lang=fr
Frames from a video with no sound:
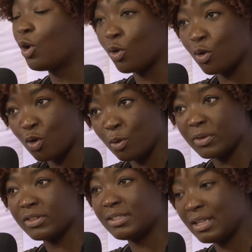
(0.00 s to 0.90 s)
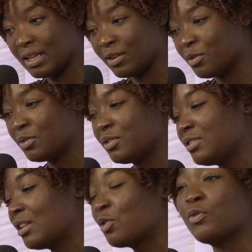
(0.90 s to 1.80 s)
recommencer
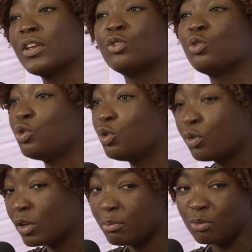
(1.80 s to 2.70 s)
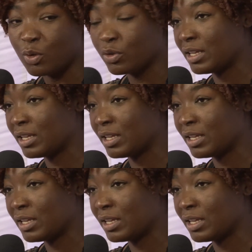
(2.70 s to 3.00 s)
cette confection de jus de fruits pour le compte